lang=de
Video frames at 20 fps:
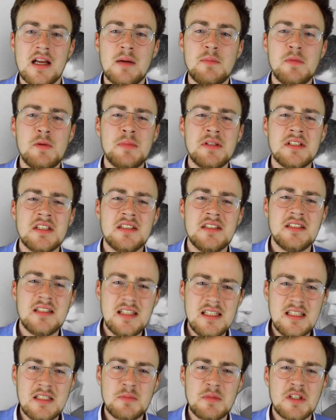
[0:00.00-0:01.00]
gammel bitte
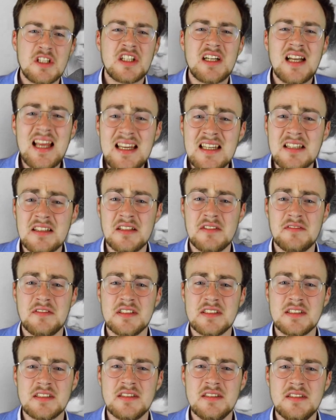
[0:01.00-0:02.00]
nicht mit schlechtem
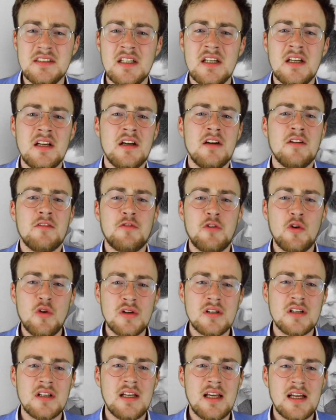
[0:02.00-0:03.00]
Gewissen
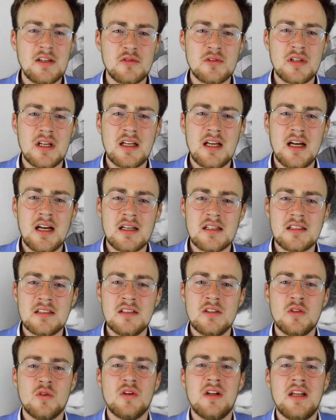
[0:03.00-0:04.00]
vor den
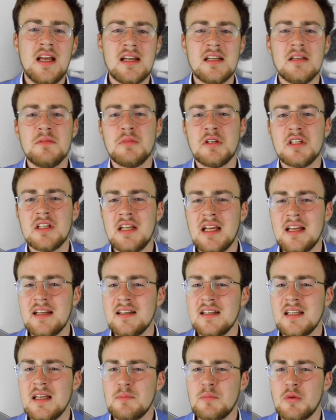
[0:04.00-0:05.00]
Lernunterlagen und lern im
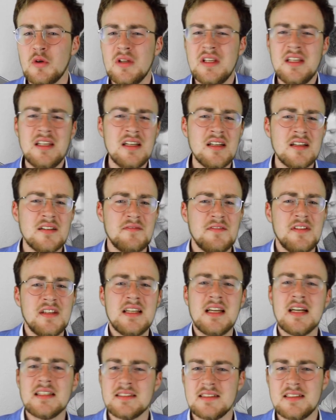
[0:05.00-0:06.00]
Schneckentempo irgendwie
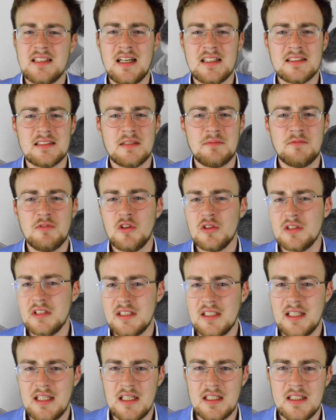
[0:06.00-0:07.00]
ganz langsam vor
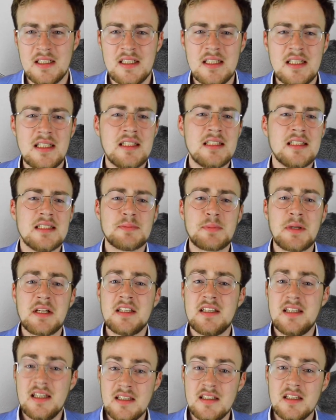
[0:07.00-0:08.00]
dich her. Das
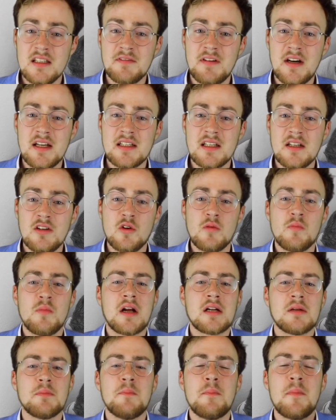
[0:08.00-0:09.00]
bringt dich nicht weiter und
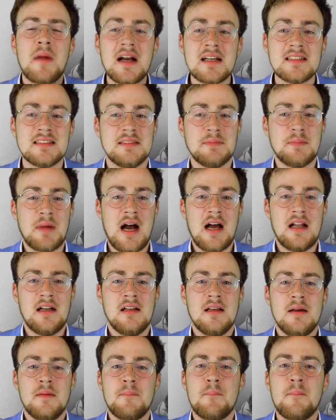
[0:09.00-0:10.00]
macht maximal,
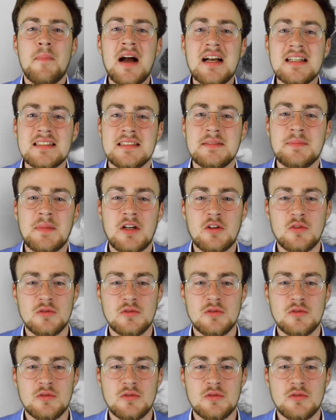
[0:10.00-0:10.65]
maximal